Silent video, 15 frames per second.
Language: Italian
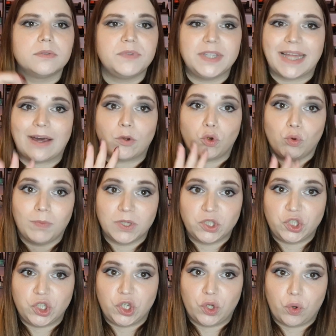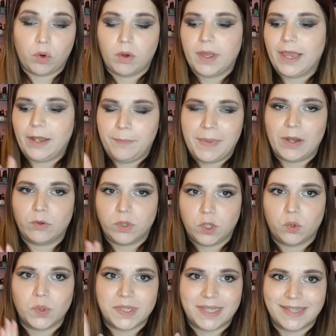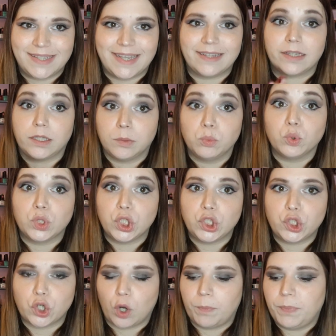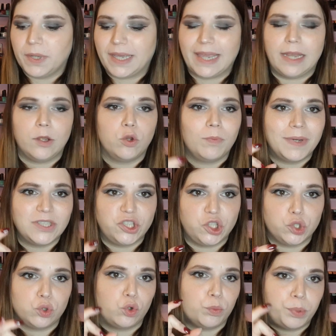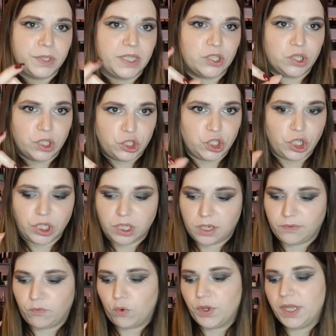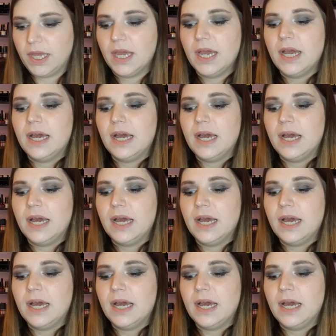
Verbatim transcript: vi danno l'omaggino e il bello di questa azienda The Busy Shop è che l'omaggino lo potete scegliere voi